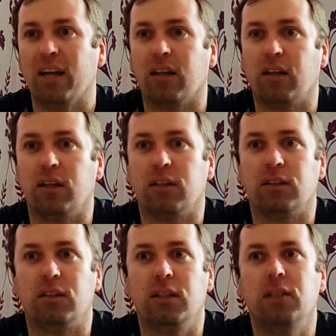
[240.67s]
конкретно
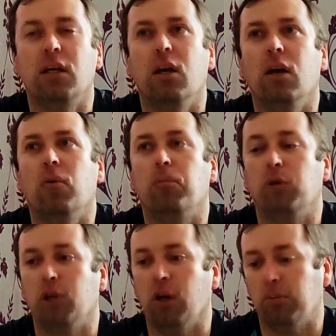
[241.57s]
здесь
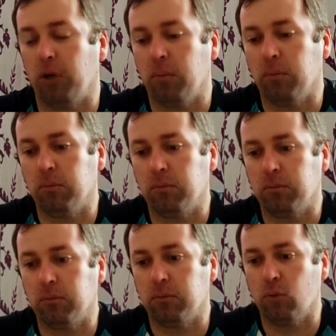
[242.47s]
меня
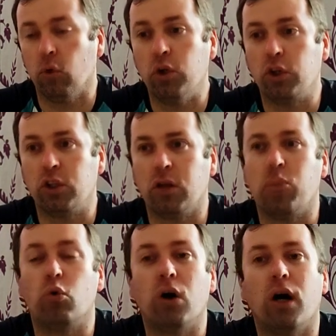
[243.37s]
прям очень
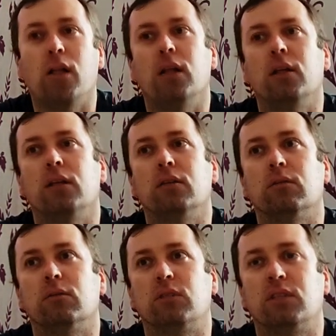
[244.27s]
напугала
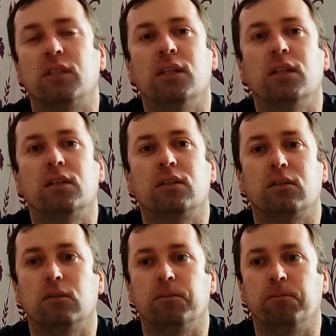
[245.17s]
э, сцена
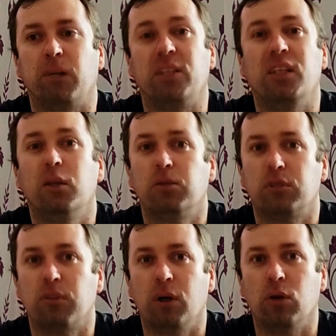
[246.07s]
с падением
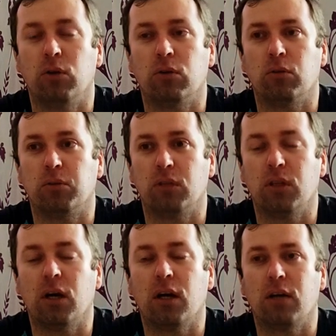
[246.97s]
самолета. Вот
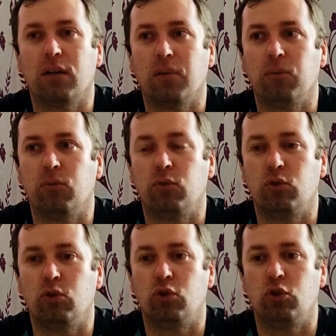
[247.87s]
как там
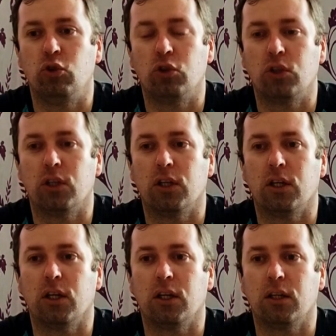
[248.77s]
все четко,
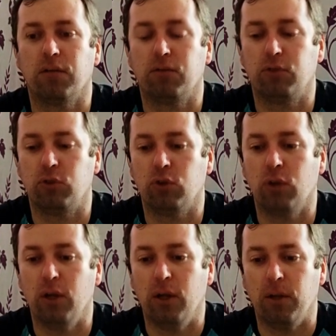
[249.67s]
как там все
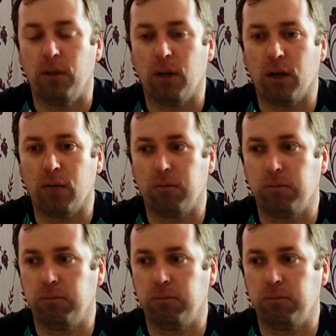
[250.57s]
так